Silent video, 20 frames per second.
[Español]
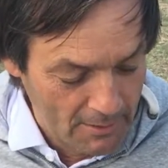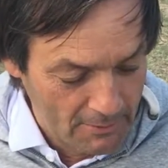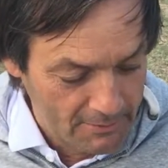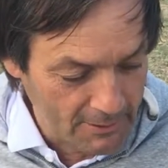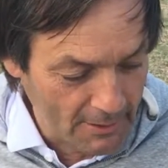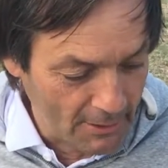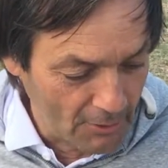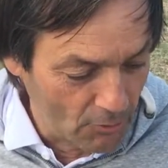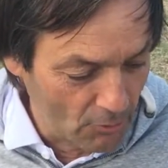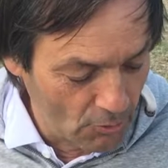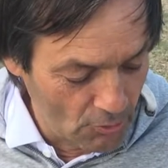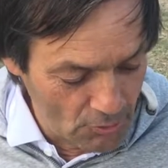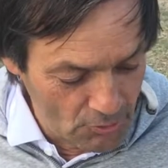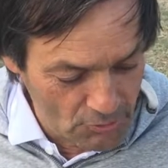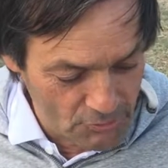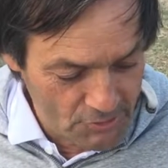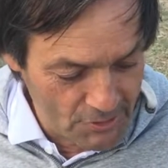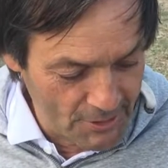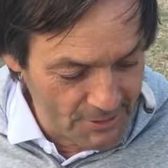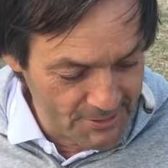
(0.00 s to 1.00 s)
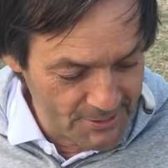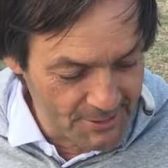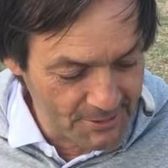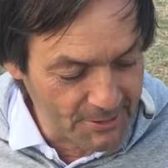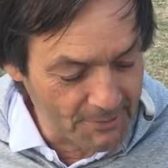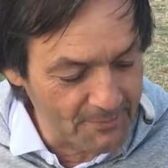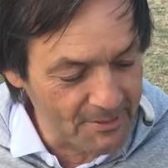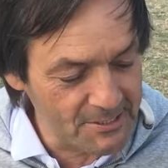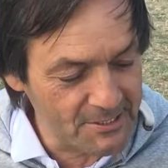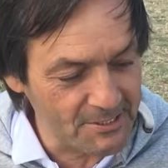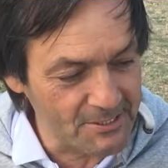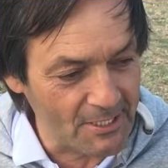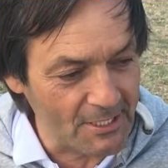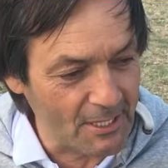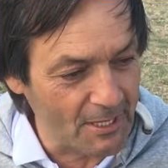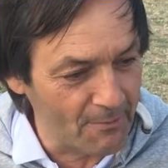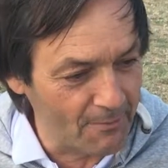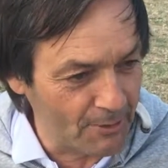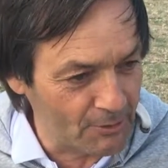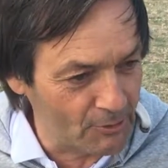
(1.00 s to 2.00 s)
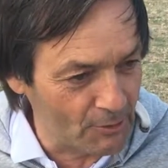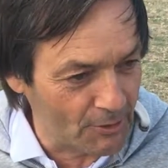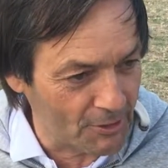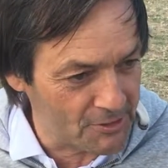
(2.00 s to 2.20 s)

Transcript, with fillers: tardó 6-7 meses en Alberto en